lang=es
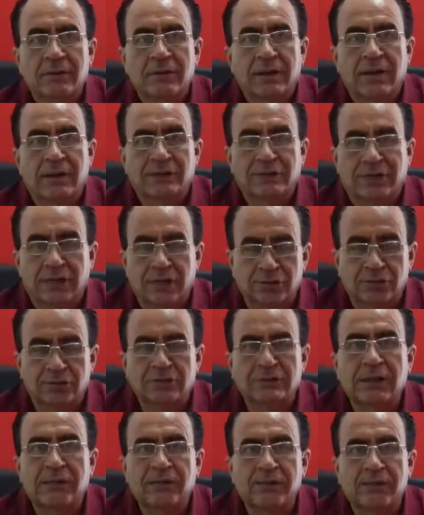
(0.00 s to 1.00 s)
A los que nos
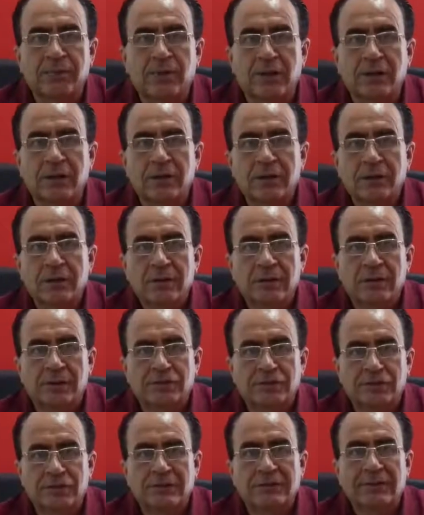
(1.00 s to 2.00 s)
gusta el fútbol,
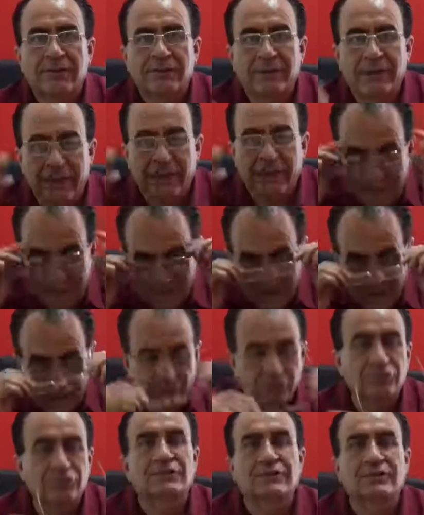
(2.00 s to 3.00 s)
nos gusta ver esas
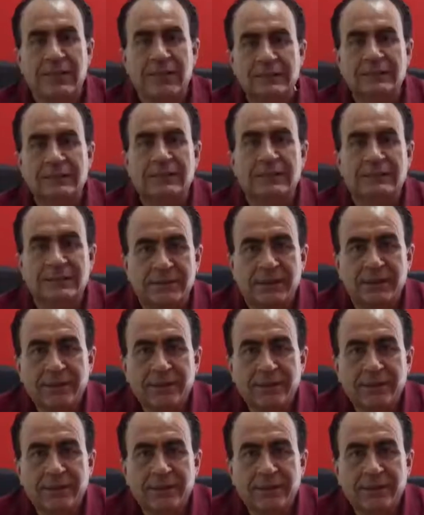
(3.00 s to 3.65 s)
circunstancias